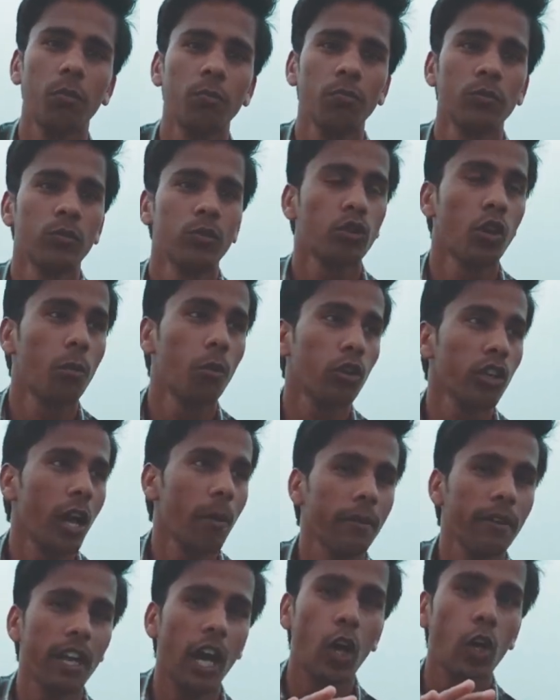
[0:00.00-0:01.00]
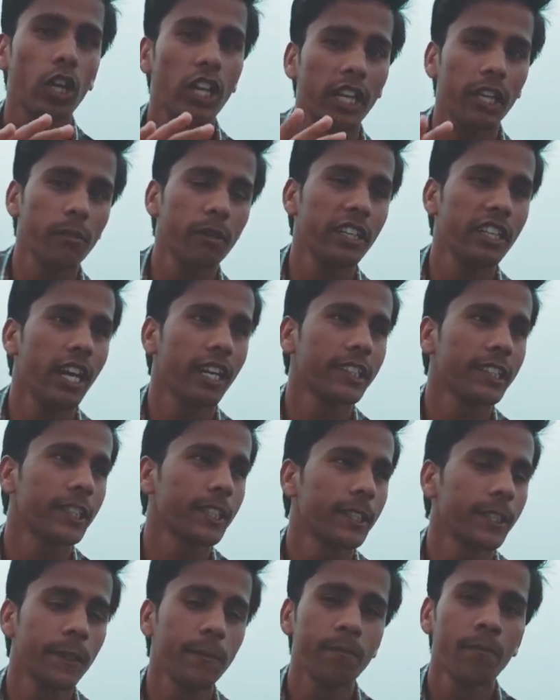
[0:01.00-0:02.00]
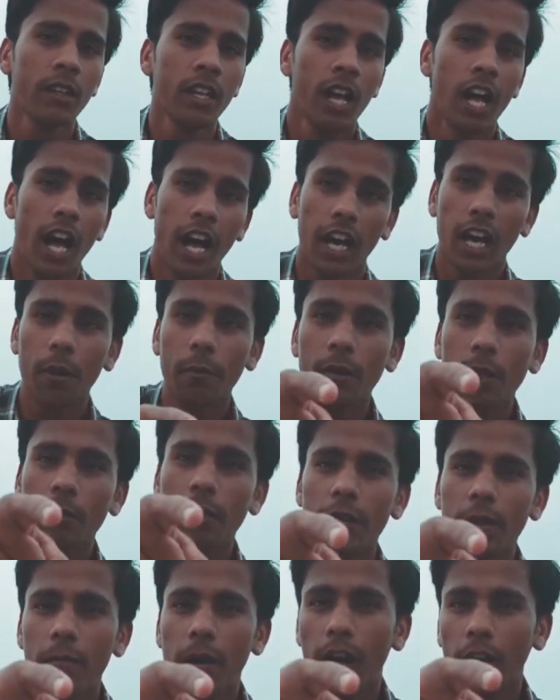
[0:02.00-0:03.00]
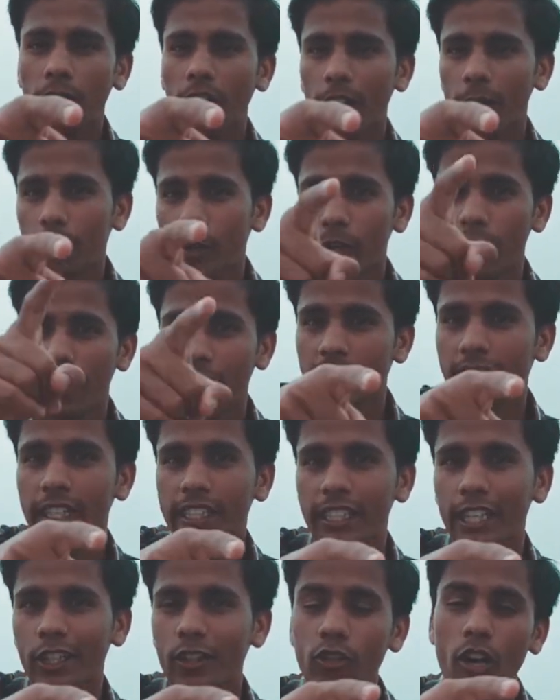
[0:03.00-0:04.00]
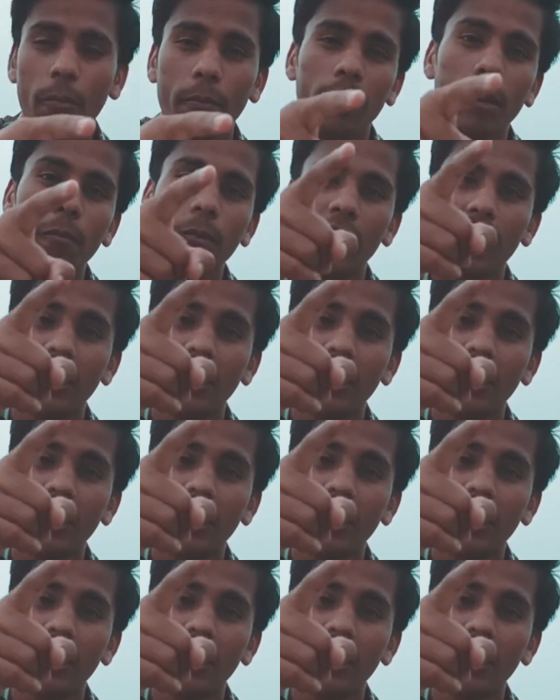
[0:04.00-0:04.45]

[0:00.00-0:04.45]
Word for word: और हम लोग यहाँ पे नाव लेके भी नहीं आ सकते अगर आपने मेरी बाढ़ वाली वीडियो नहीं देखी है तो आप मेरे